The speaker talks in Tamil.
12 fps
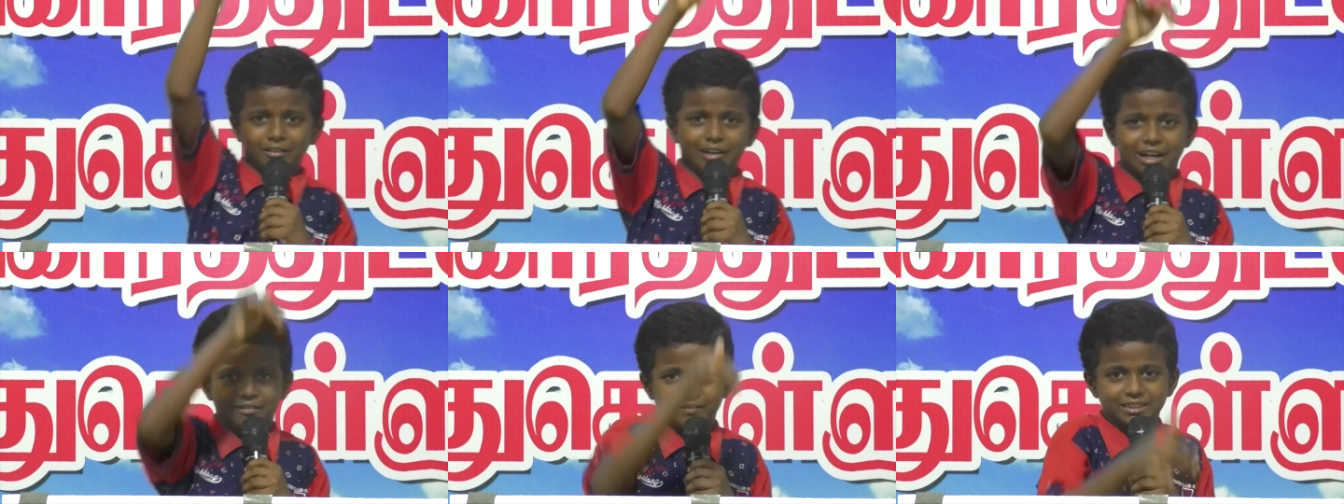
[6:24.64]

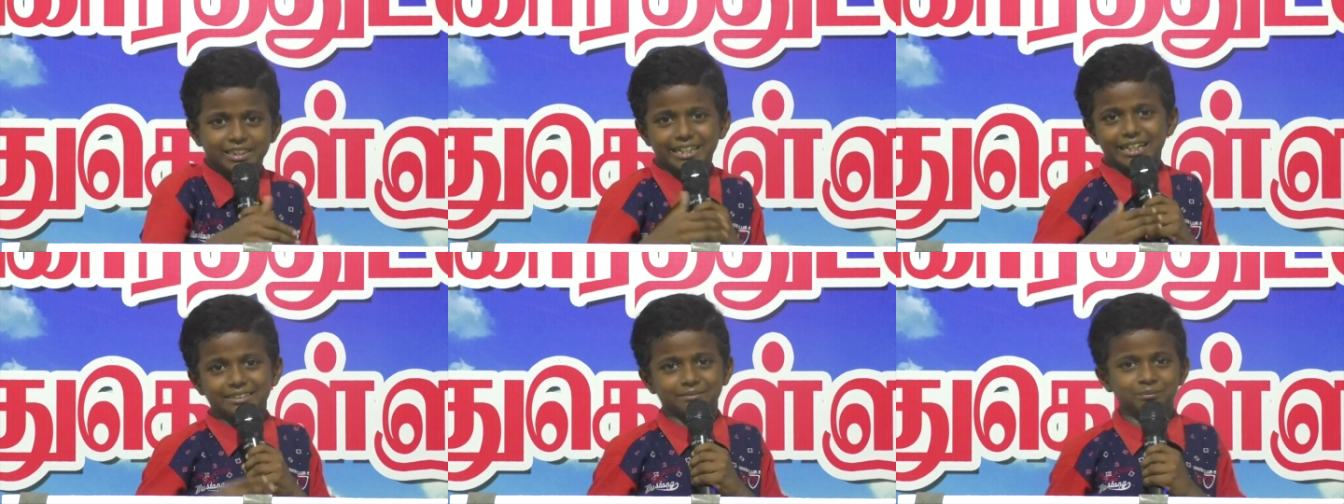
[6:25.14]
மணவாளன்
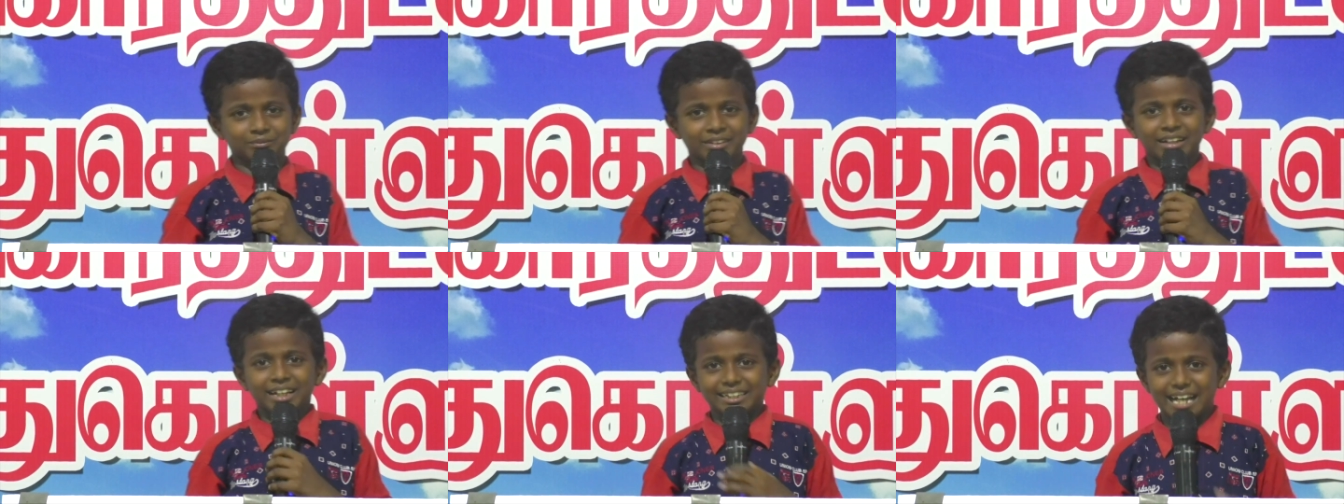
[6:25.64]
வந்துட்டார்
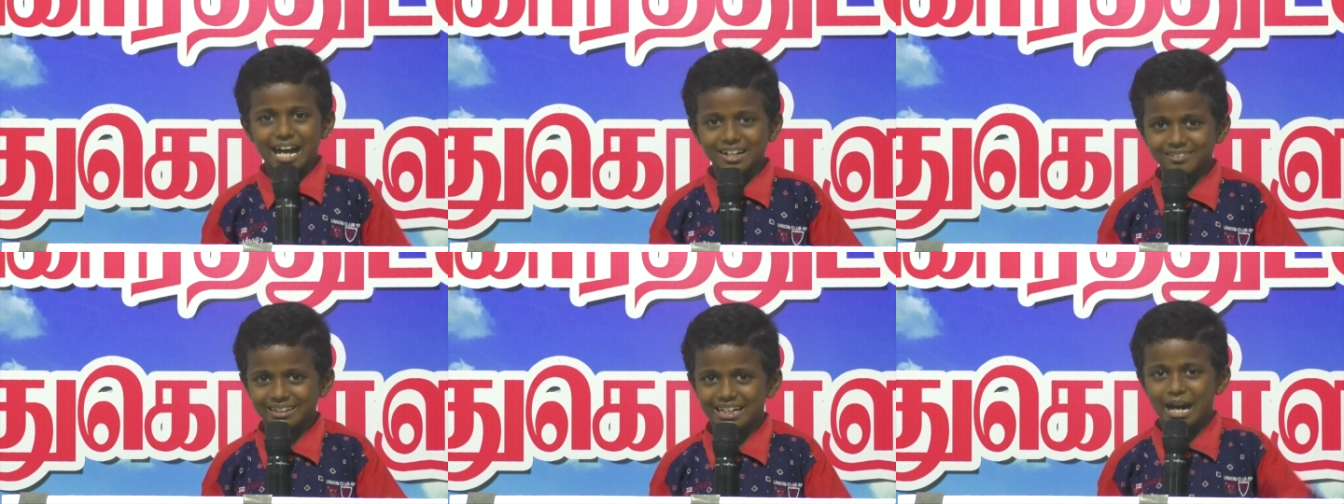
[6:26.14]

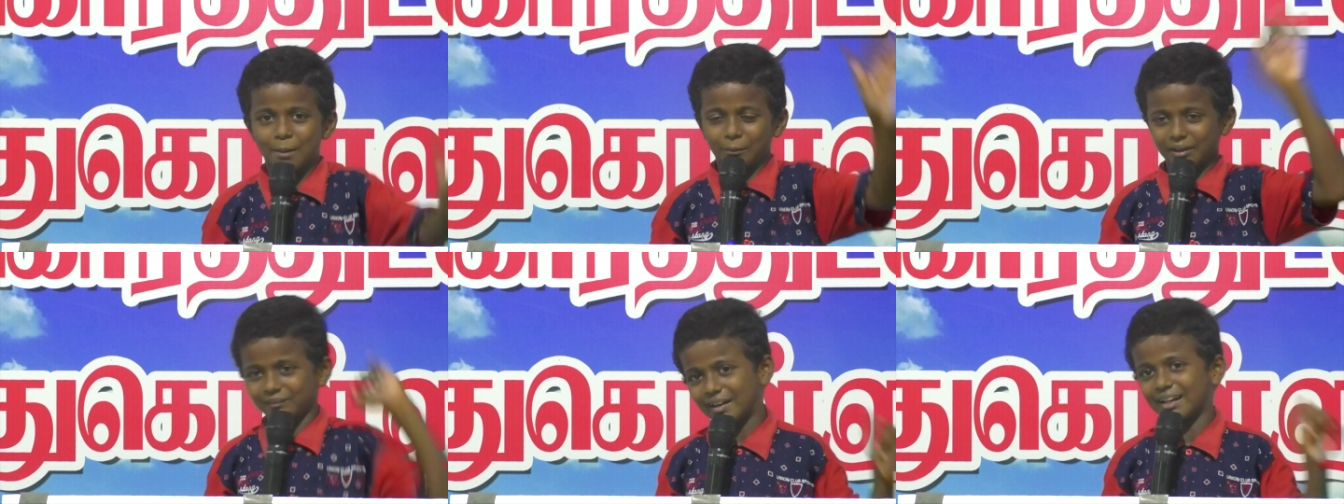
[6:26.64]
யார் வரா
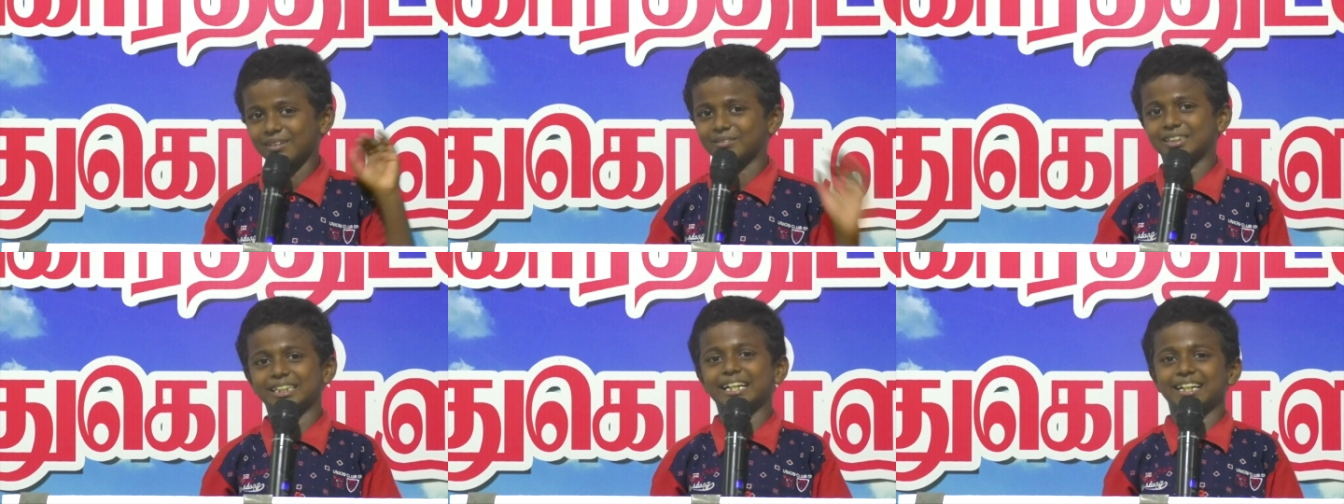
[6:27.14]

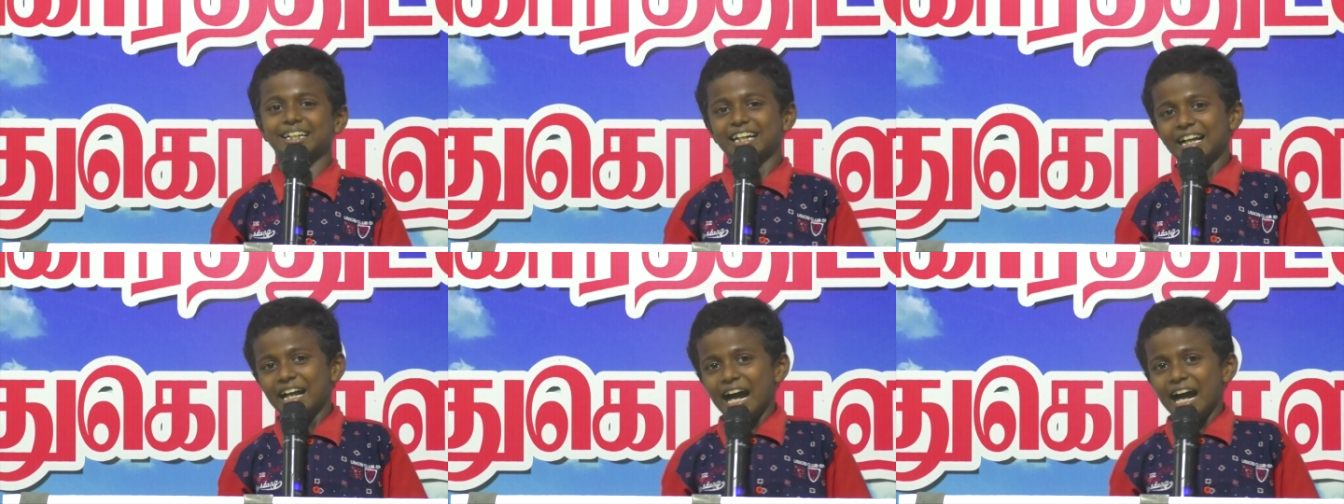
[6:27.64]
மணவாளன் வந்துட்டார்